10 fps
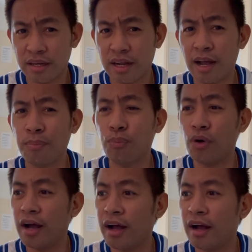
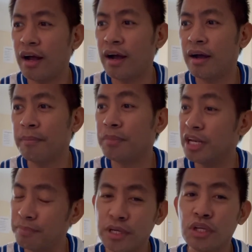kapwa
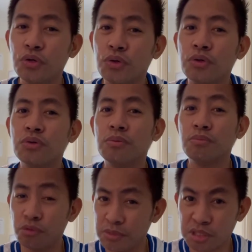Pilipino
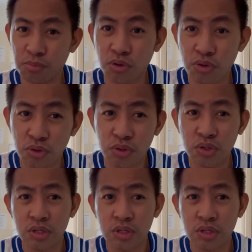mo mismo,